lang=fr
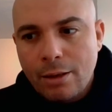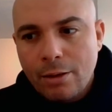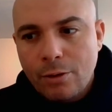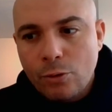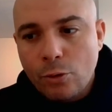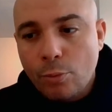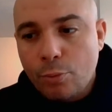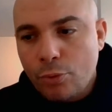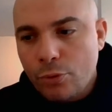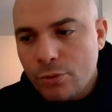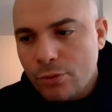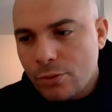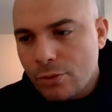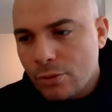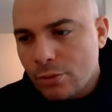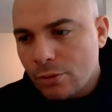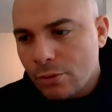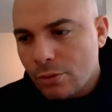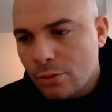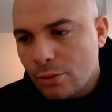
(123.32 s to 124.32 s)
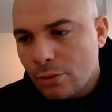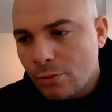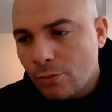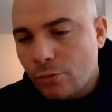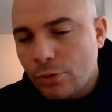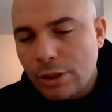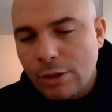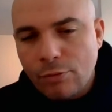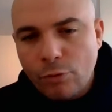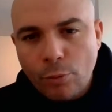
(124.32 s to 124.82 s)
De plus, vous
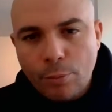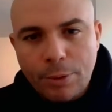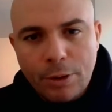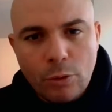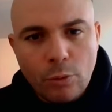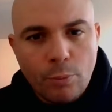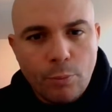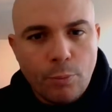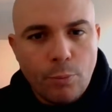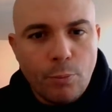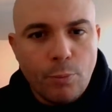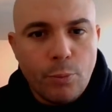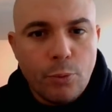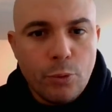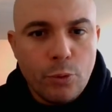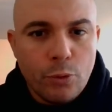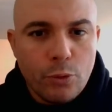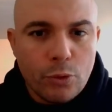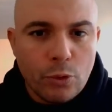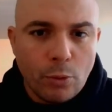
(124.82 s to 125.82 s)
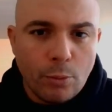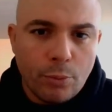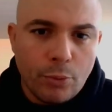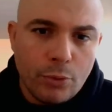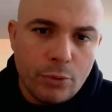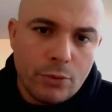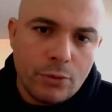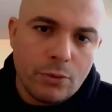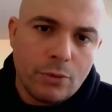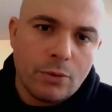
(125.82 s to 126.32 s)
développez de plus en
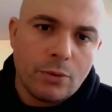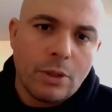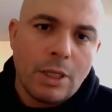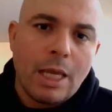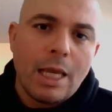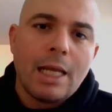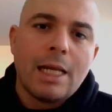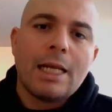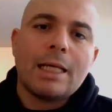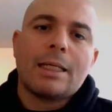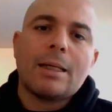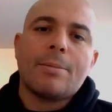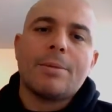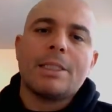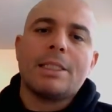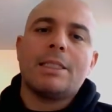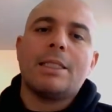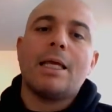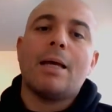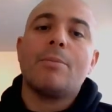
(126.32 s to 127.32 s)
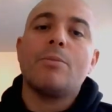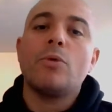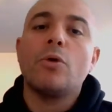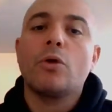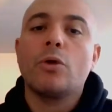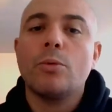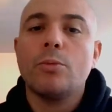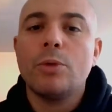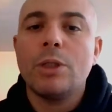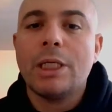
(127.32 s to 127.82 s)
plus la capacité à mieux
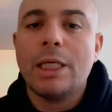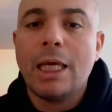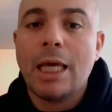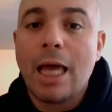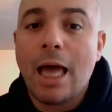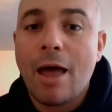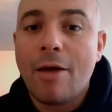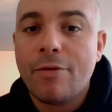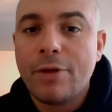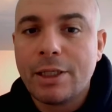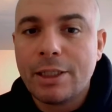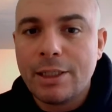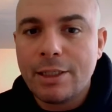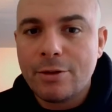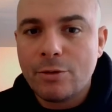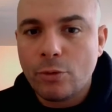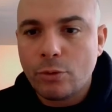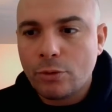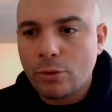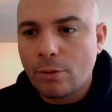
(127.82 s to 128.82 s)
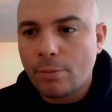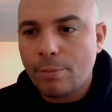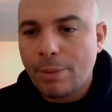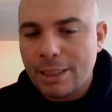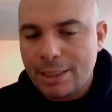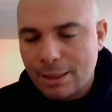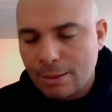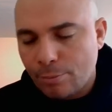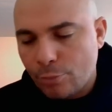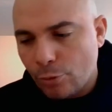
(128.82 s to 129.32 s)
communiquer avec les autres, pas
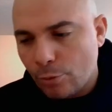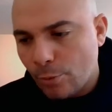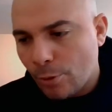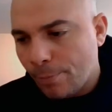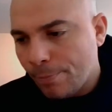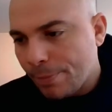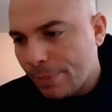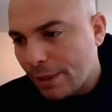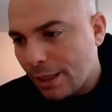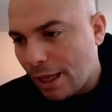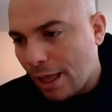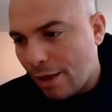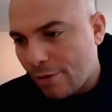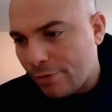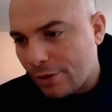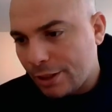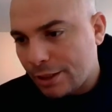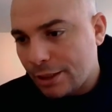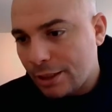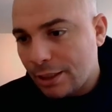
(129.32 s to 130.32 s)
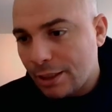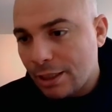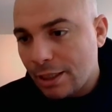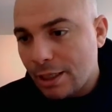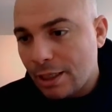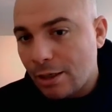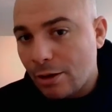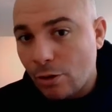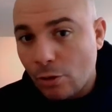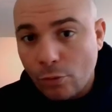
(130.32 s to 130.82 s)
simplement avec
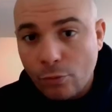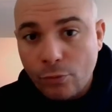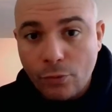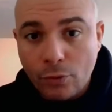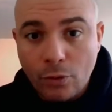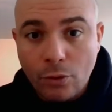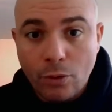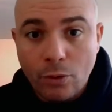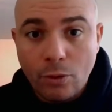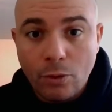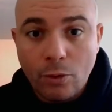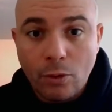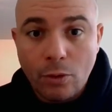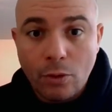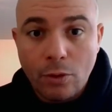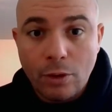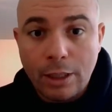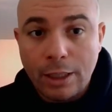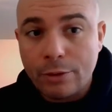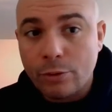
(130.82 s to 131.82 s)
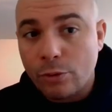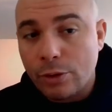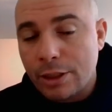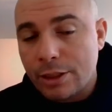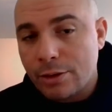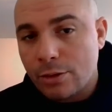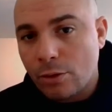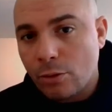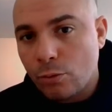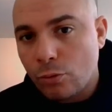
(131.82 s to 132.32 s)
l'enfant,
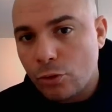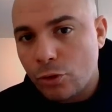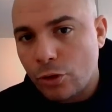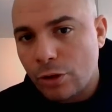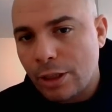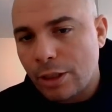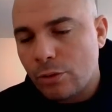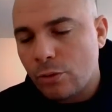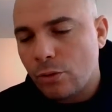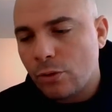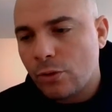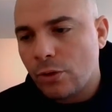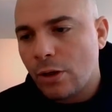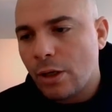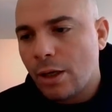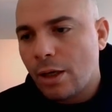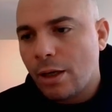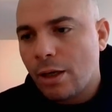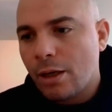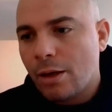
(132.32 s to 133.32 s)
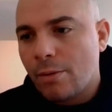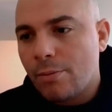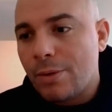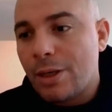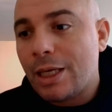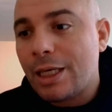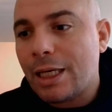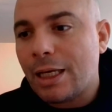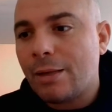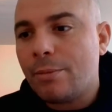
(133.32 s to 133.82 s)
l'adolescent ou le jeune adulte, mais
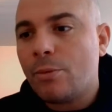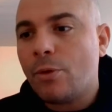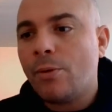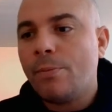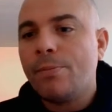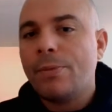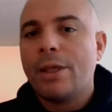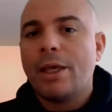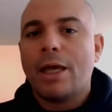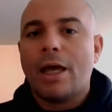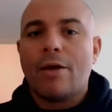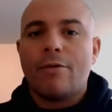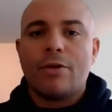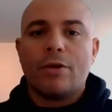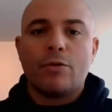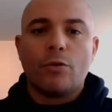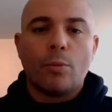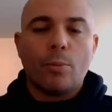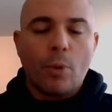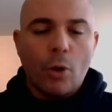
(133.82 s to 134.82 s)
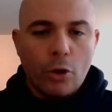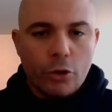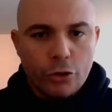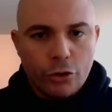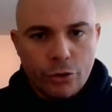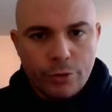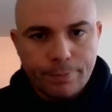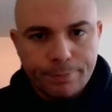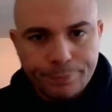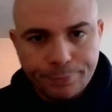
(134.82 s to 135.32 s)
également avec vos
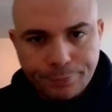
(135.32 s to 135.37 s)
proches,